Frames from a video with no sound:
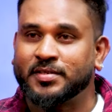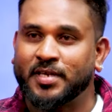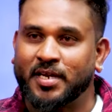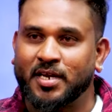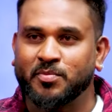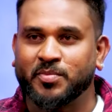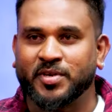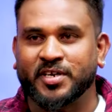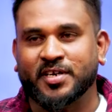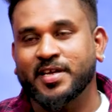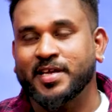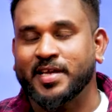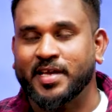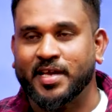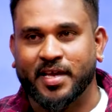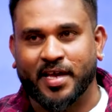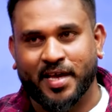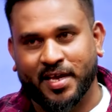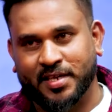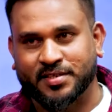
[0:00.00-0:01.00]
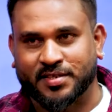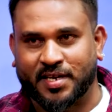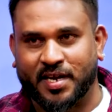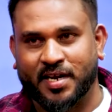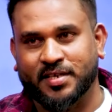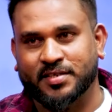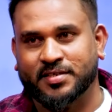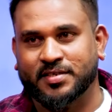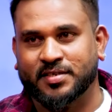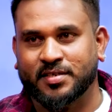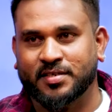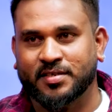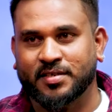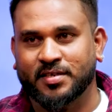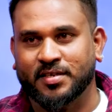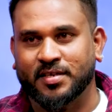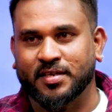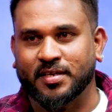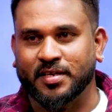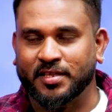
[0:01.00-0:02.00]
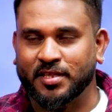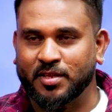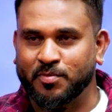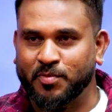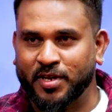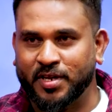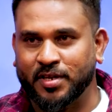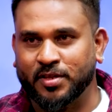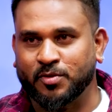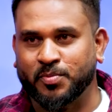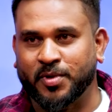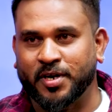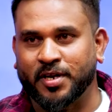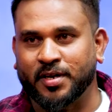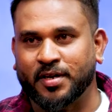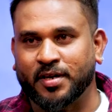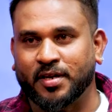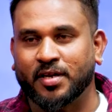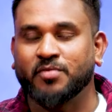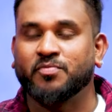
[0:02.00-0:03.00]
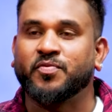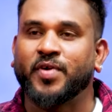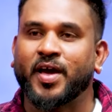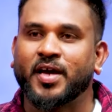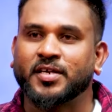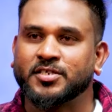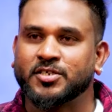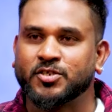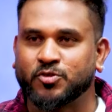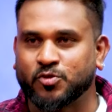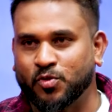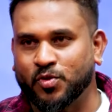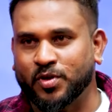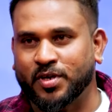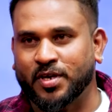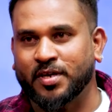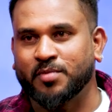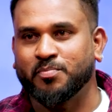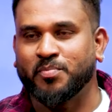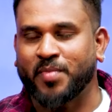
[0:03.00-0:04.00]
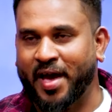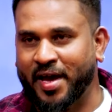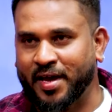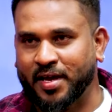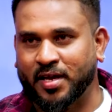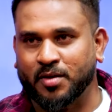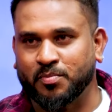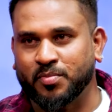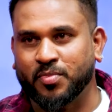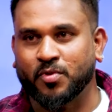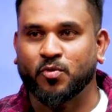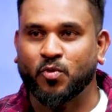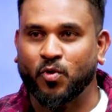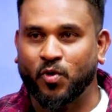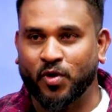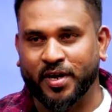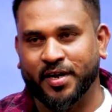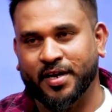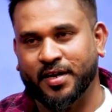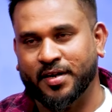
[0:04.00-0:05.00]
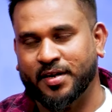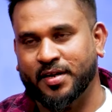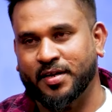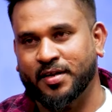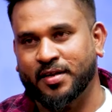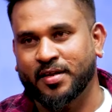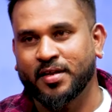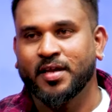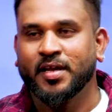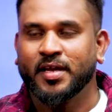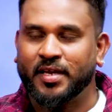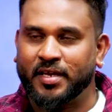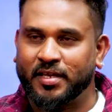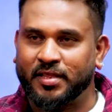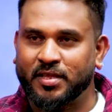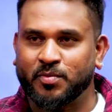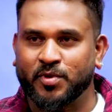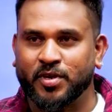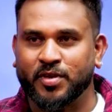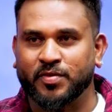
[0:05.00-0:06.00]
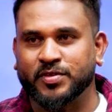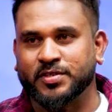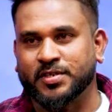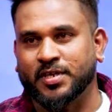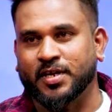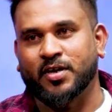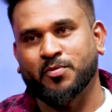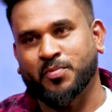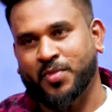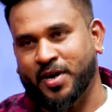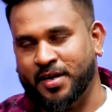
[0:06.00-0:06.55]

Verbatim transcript: செலிபிரிட்டி ஹேர் ஸ்டைலிஸ்ட் இந்த மாதிரி இது பண்ணிகிட்ருக்கேன் ஃபேஷன் ஷோவுக்கு மேக்கப் கோஆர்டினேட்டர் இந்த மாதிரி விஷயங்களும்